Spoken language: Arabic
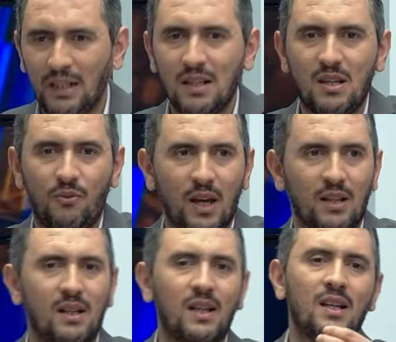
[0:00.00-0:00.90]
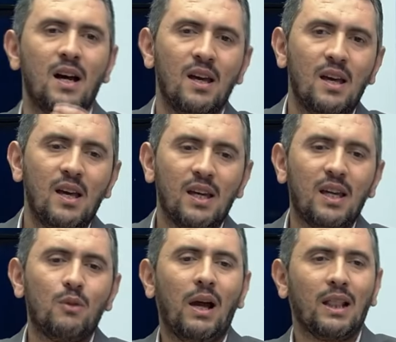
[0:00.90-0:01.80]
الالتفات لان
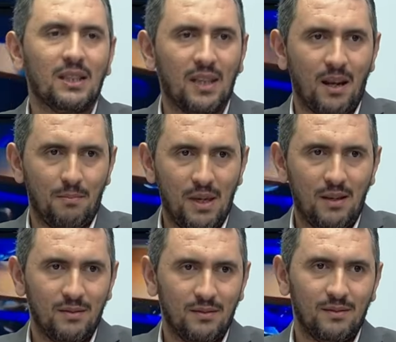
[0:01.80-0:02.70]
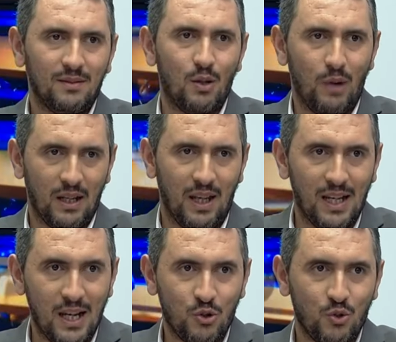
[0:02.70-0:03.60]
كاين واحد لا ثيرابي كاين واحد
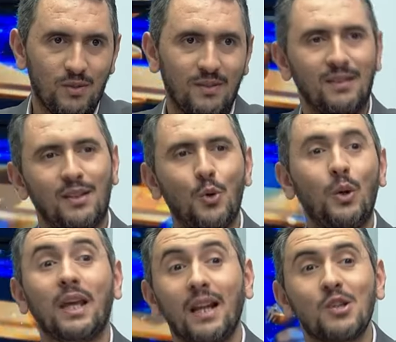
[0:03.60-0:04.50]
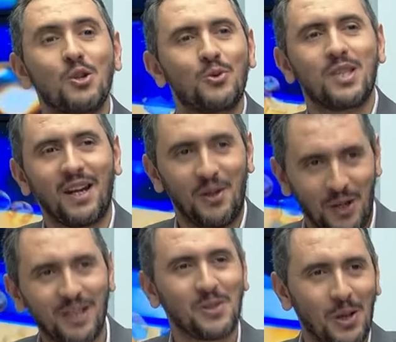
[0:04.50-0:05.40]
العلاج اللي هو العلاج الاسري حنا
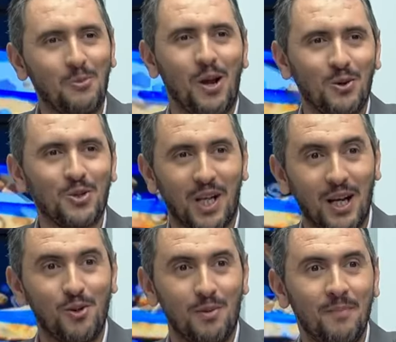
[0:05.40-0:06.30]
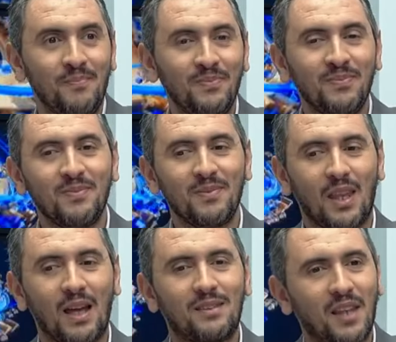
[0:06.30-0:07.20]
كنتكلموا على الاسره نعم. اليوم نعم.
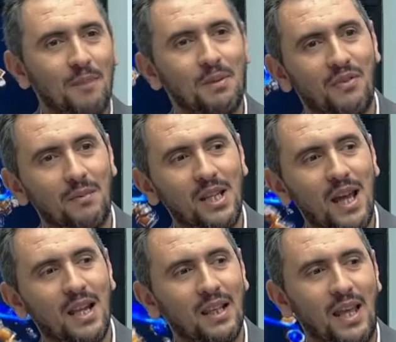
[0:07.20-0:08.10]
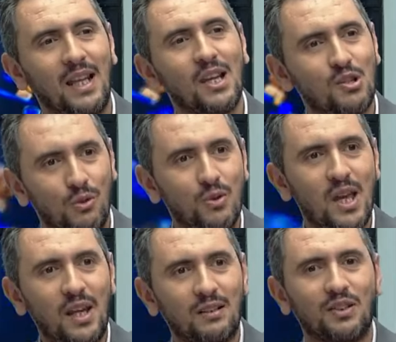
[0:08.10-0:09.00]
هاد الثيرابي فاميليال هاد العلاج
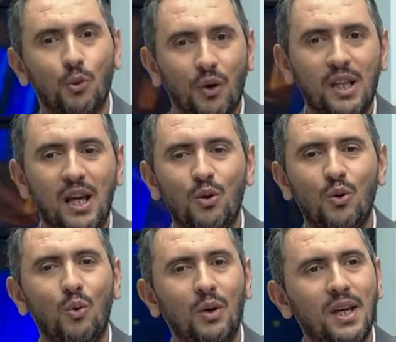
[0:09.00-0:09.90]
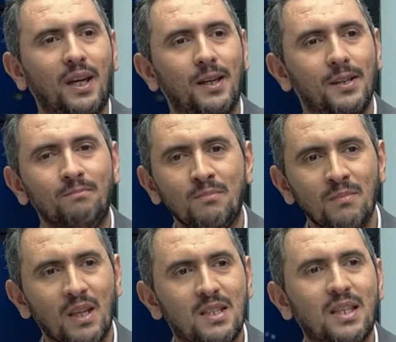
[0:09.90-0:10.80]
الاسري الدور ديالو هو ذاك
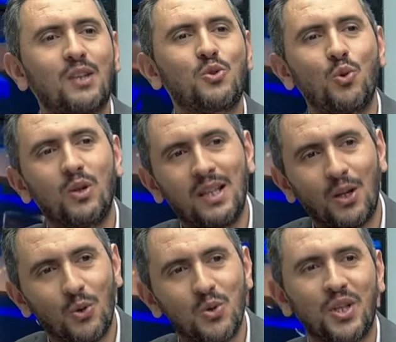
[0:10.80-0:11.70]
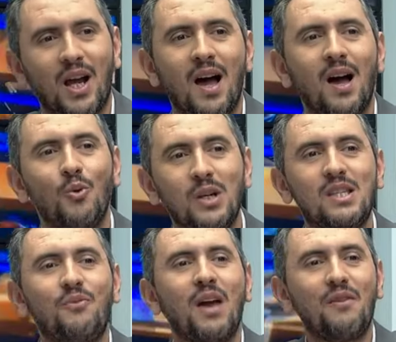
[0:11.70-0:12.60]
التكتل ديال الاسره حول
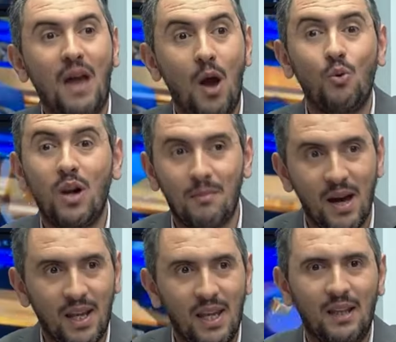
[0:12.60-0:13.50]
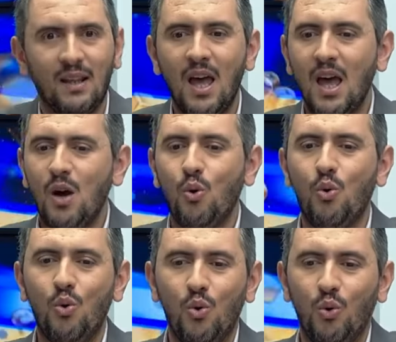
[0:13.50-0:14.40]
الالتفاف حول المريض,
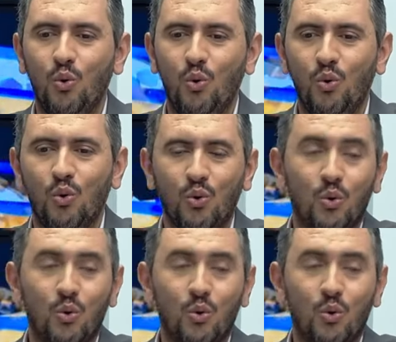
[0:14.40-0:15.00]
والاهتمام